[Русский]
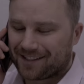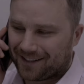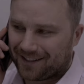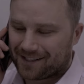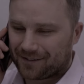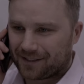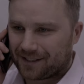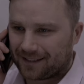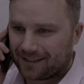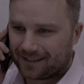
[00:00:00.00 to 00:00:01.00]

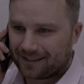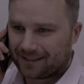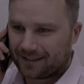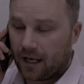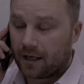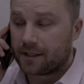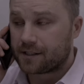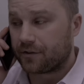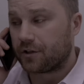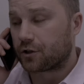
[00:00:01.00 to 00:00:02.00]
здравствуйте.
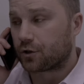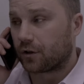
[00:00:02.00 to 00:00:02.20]
Извините,